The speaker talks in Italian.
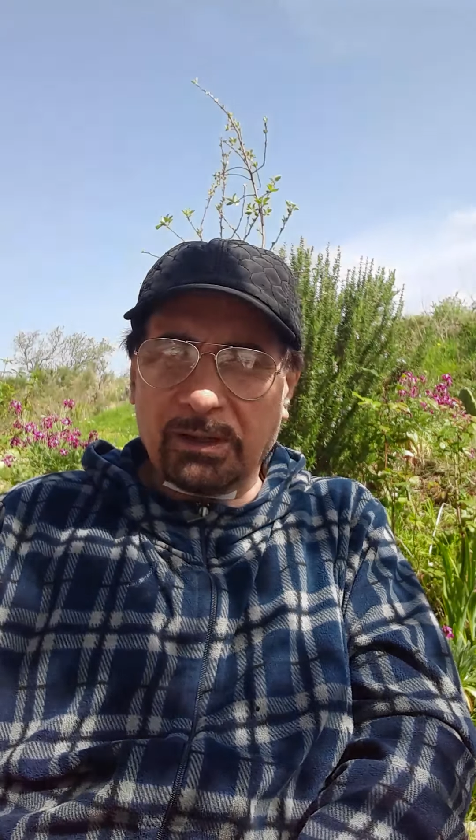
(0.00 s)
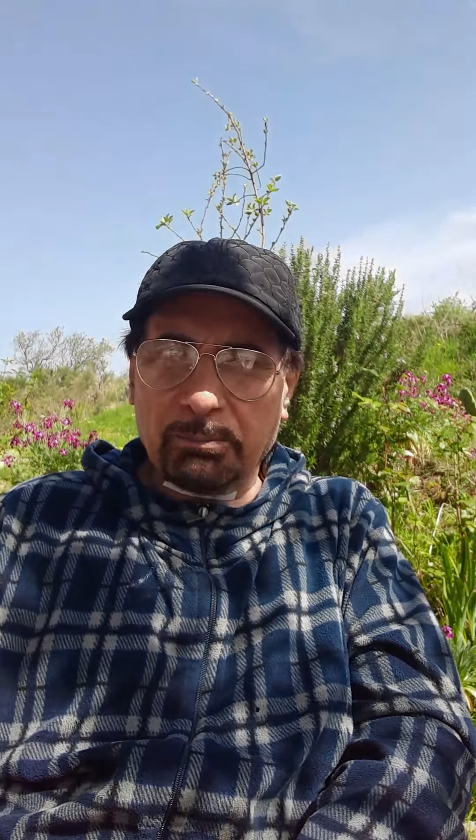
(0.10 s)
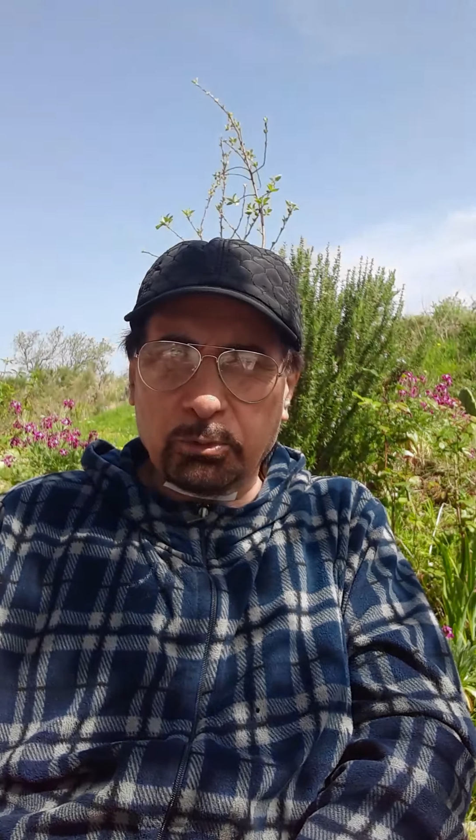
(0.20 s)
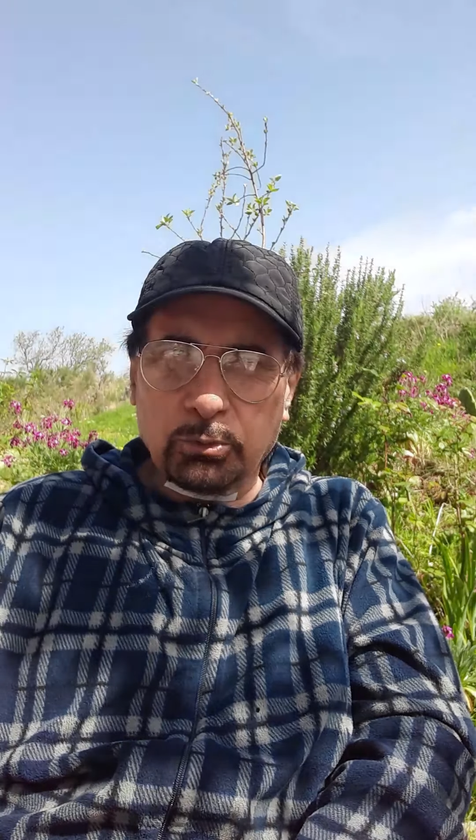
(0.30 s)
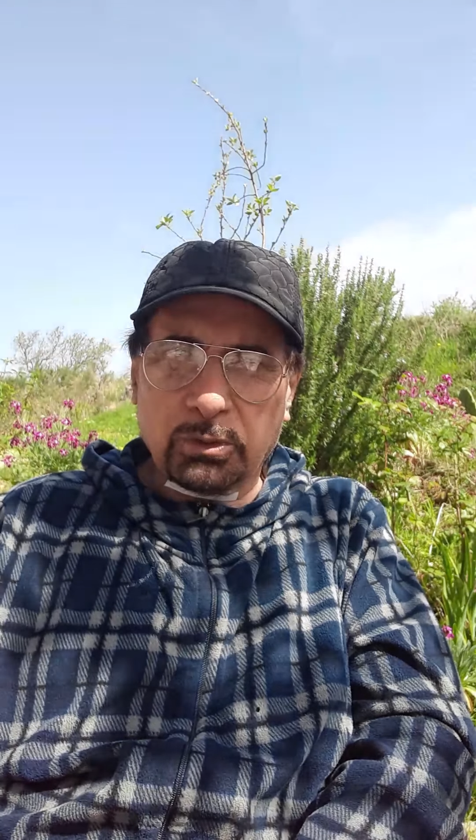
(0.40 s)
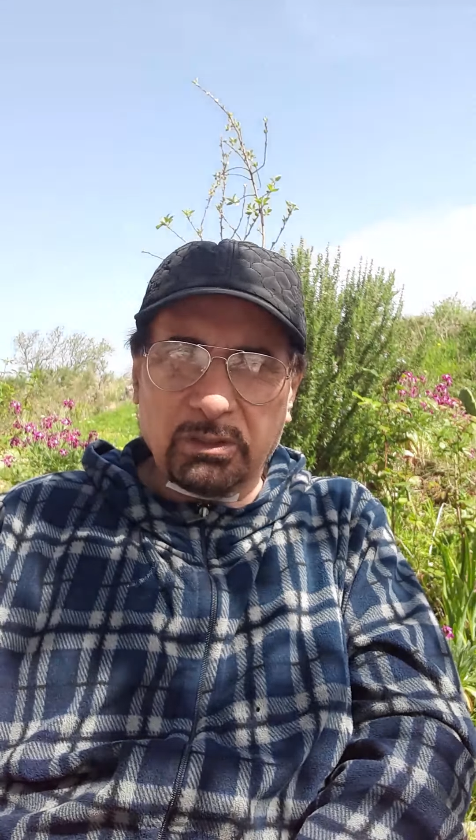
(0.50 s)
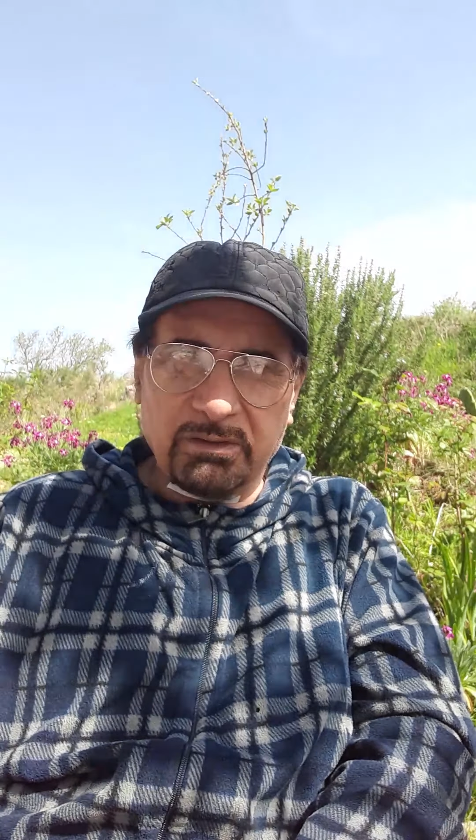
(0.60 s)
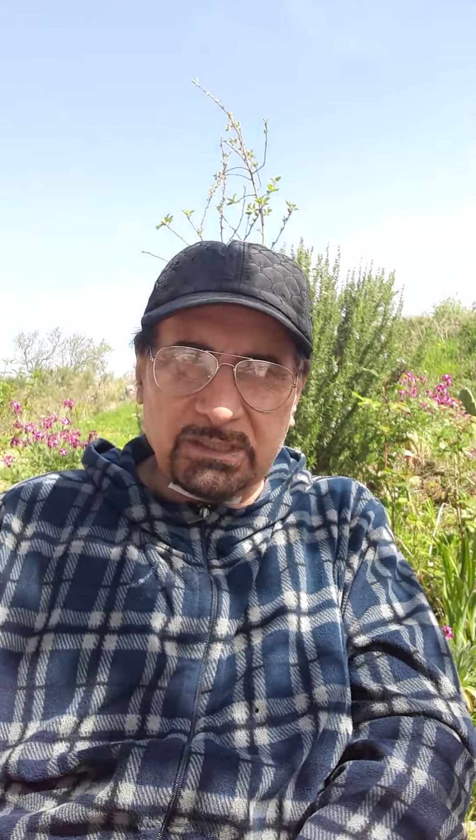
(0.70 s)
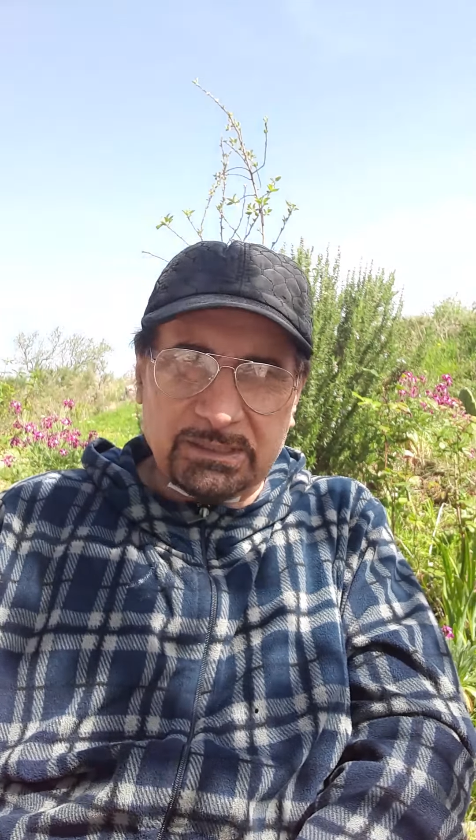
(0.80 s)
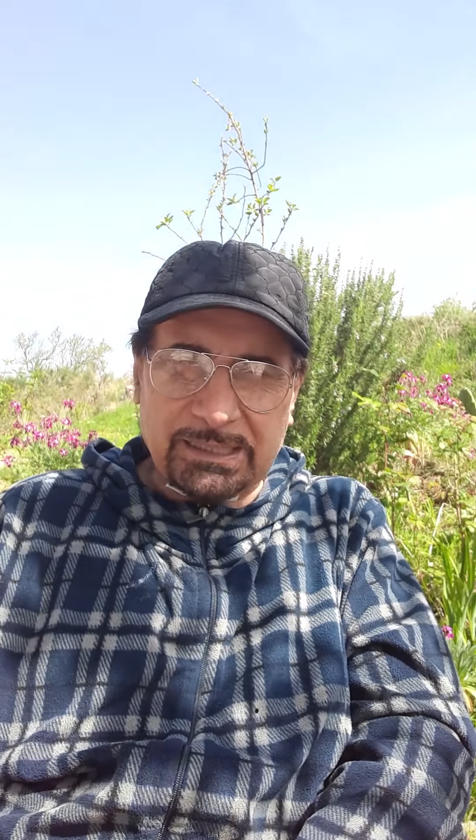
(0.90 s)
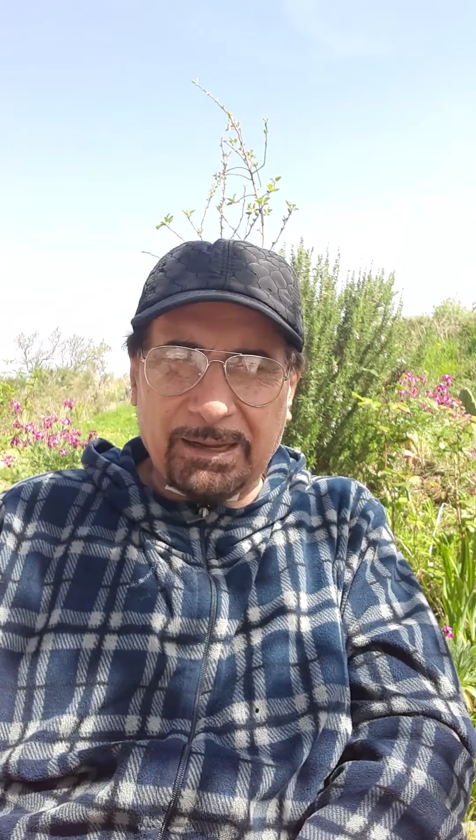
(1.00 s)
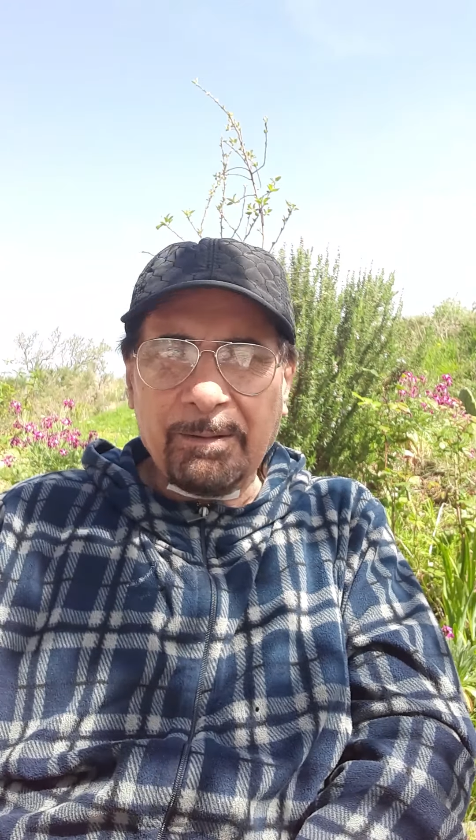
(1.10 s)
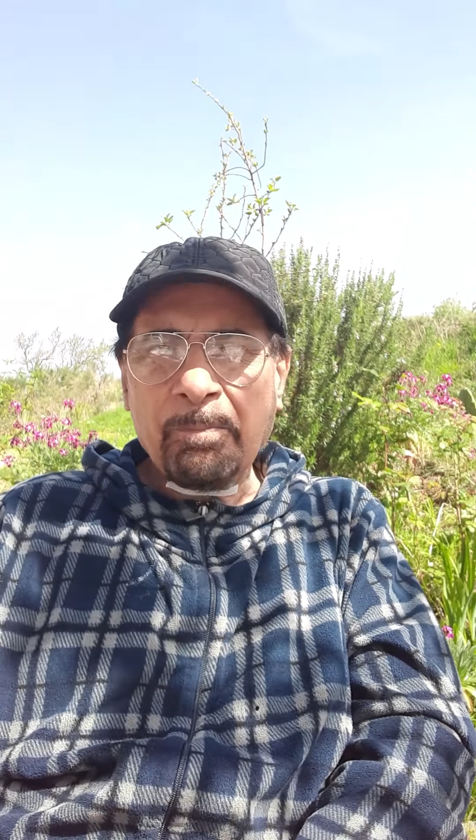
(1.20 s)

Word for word: dal punto di vista